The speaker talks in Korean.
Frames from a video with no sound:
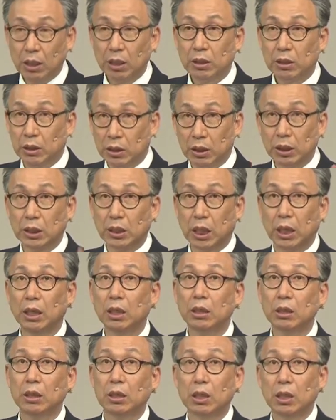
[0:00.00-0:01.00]

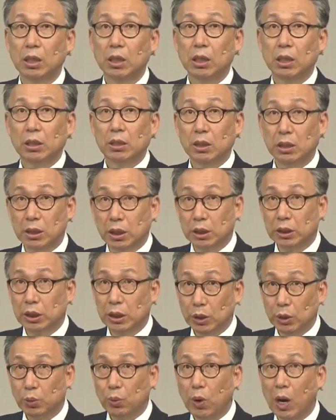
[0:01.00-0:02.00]
그러니까
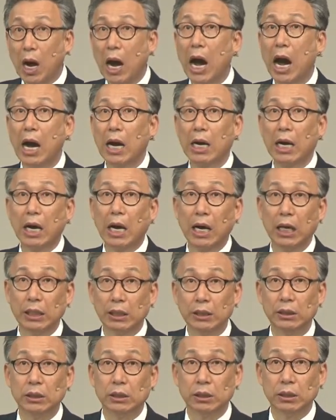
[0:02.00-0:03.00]
그것이 화가
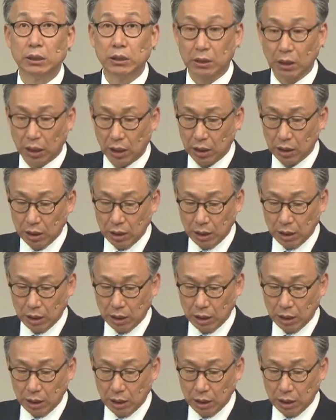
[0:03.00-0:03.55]
있는 것이다.